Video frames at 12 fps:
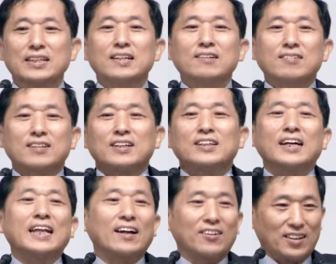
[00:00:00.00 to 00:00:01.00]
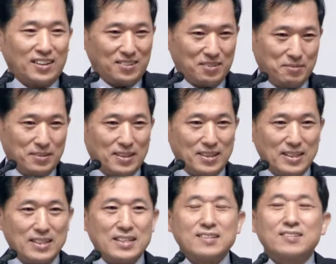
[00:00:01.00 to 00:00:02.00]
이 세상이 다 내 거라는 겁니다.
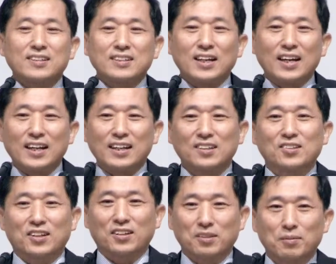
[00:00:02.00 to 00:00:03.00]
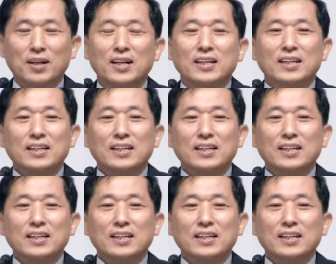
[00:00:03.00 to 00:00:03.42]
이 세상이 다 하나님 거라는 겁니다.